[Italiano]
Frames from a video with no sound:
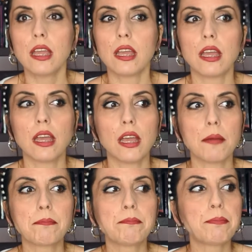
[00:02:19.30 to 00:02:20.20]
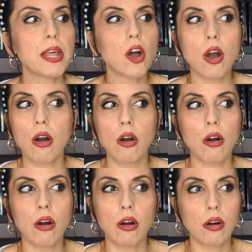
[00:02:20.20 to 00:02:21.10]
eh,
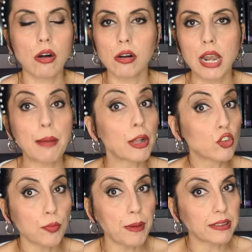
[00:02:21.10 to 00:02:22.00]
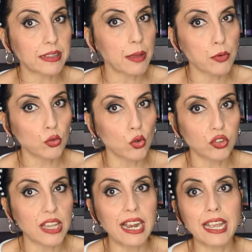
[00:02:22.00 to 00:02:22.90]
però la maggior parte dei
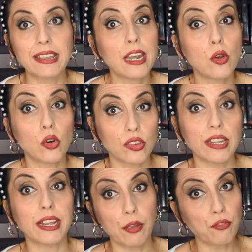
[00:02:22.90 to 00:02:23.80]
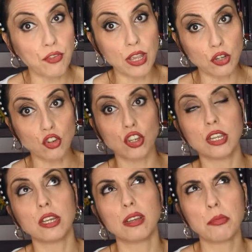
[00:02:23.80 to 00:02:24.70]
prodotti anche dell'ordine che
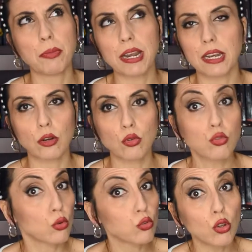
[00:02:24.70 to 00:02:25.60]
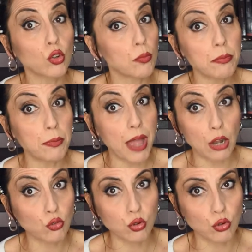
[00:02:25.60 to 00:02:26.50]
feci eh, mi pare l'anno scorso non mi
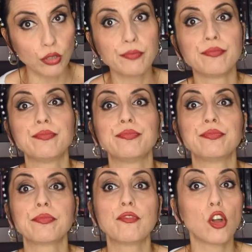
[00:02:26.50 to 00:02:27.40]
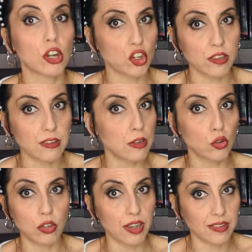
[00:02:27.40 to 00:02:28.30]
piacciono mm, vi ho
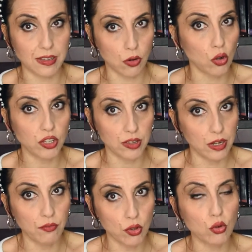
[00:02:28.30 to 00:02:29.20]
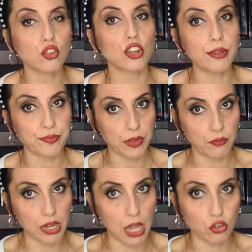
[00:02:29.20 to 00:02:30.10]
recensito diverse cose dell'Yves Rocher
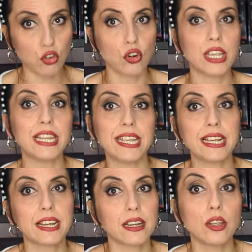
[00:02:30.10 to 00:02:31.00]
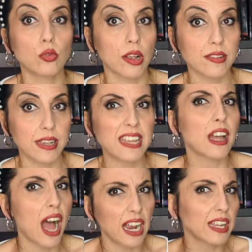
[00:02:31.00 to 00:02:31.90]
vi lascio i link in una
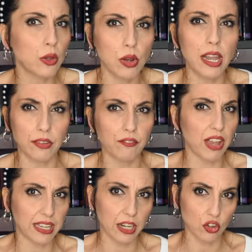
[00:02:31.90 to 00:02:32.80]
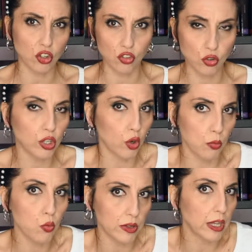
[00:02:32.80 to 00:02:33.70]
scheda anche di quella vecchia recensione
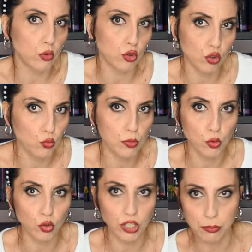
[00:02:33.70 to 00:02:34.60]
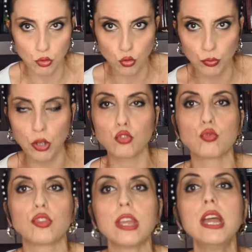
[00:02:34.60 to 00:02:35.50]
comunque degli unici due prodotti che mi sono
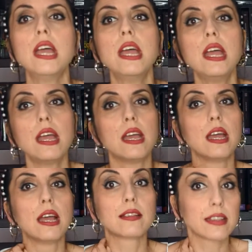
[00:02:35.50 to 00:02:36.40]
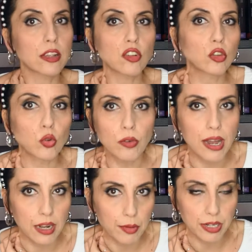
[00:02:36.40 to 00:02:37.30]
piaciuti eh, se riesco a
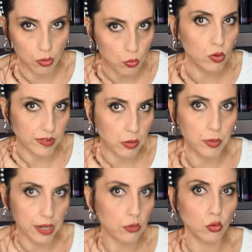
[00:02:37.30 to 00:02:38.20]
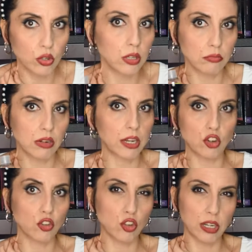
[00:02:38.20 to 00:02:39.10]
trovarla perché comunque stiamo parlando di una
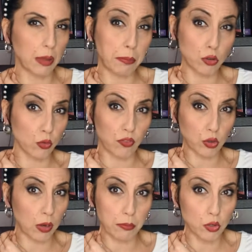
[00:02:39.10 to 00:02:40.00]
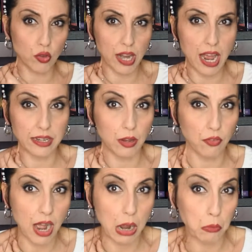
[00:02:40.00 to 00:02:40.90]
recensione che penso ho fatto almeno tre anni
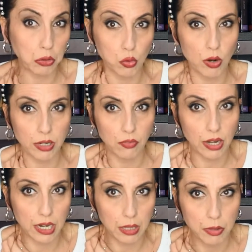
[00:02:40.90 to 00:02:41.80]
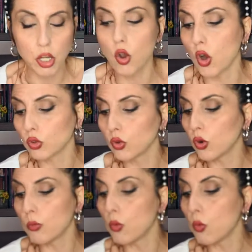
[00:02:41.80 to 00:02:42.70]
fa quattro anni fa neanche mi ricordo
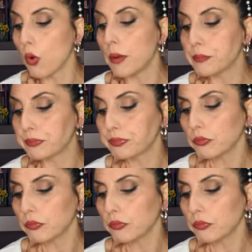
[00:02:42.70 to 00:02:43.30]
comunque